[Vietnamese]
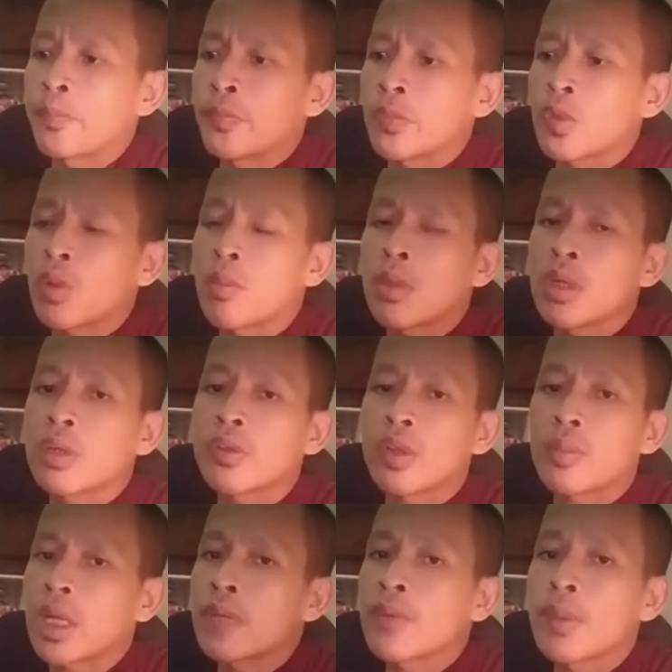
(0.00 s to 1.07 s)
nhiều mưa sập
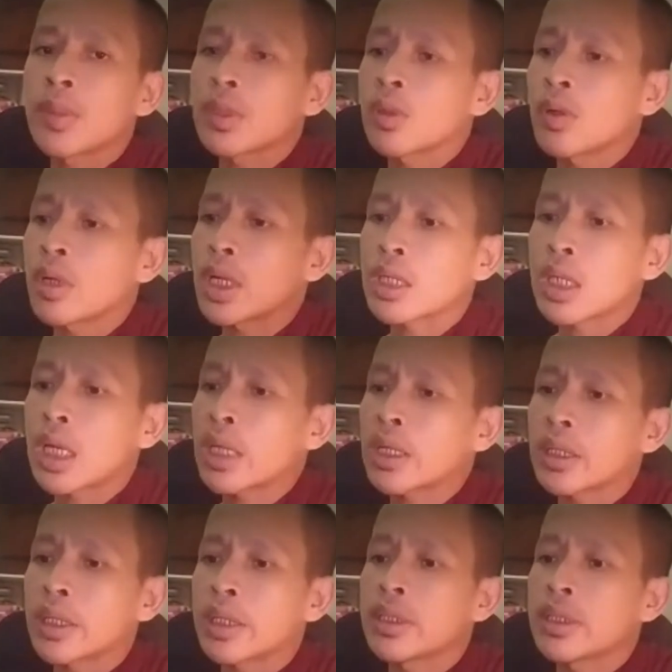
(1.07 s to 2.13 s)
ngay và bật thò đằng na đằng này đi